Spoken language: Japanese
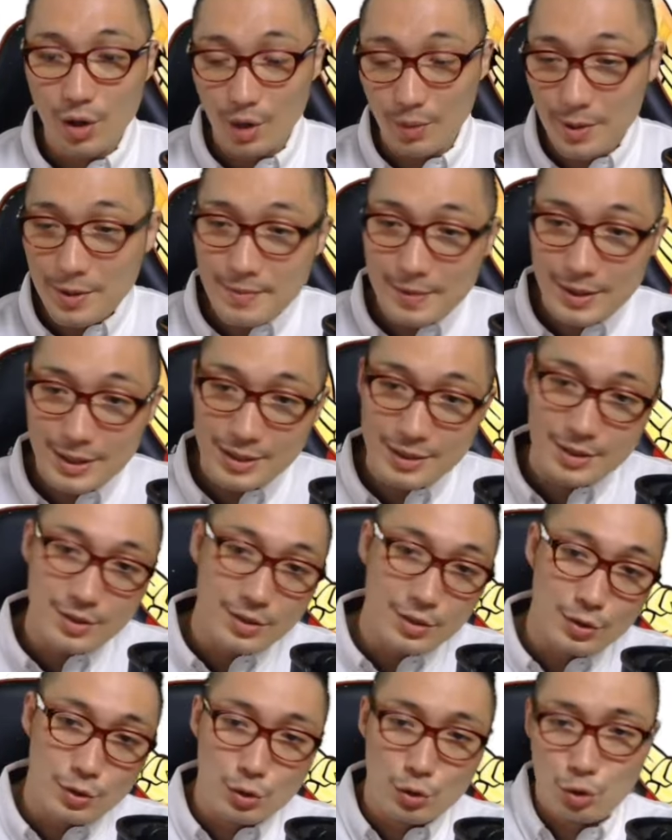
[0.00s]
思います。
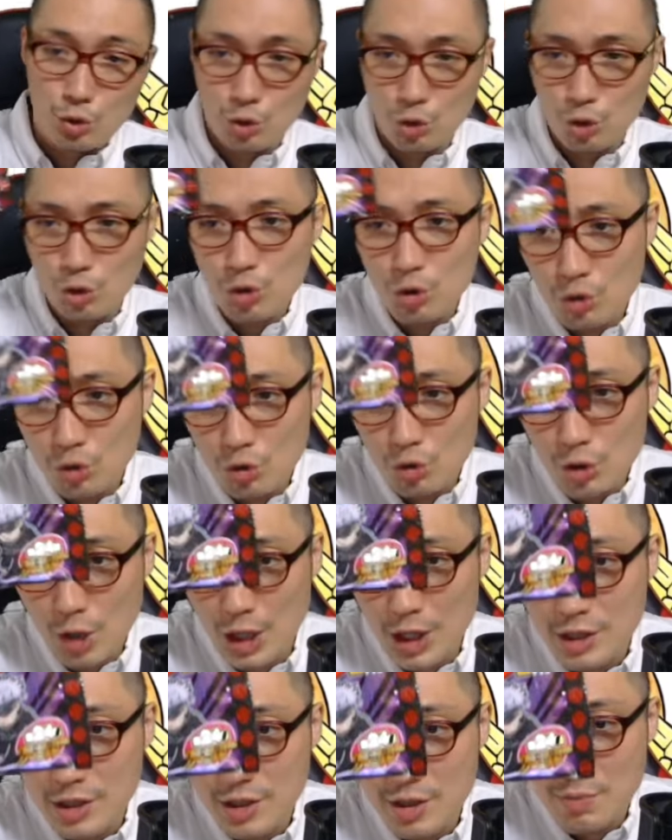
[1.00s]
呪術
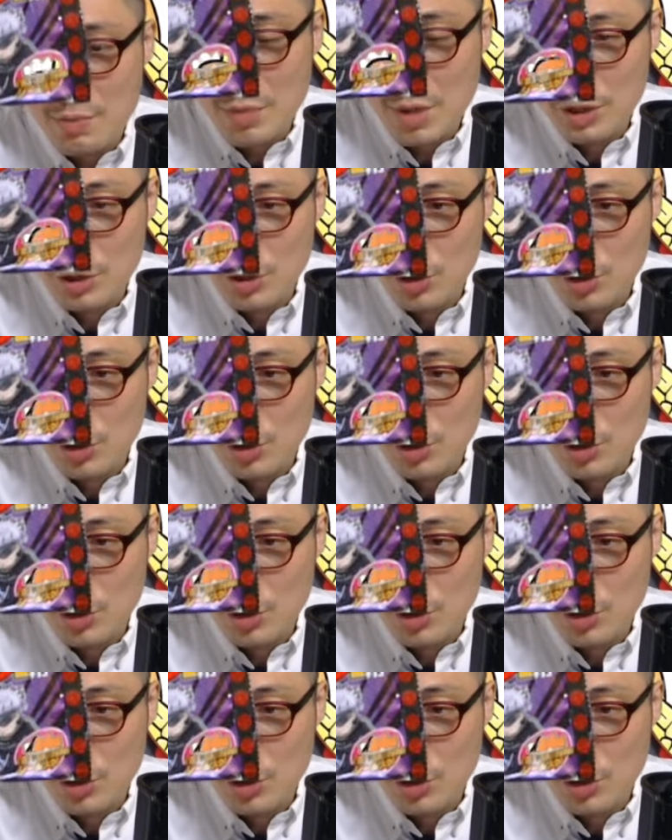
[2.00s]
廻戦マン